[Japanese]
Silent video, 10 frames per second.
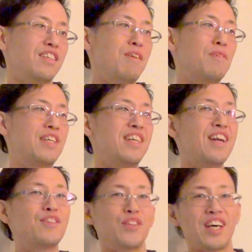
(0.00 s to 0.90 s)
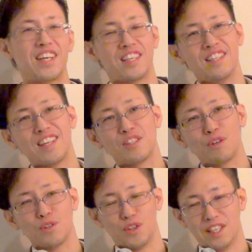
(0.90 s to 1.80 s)
でも切れるとなんか禁断
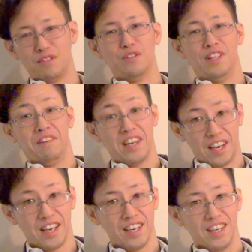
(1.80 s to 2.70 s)
症状が来るんだよね。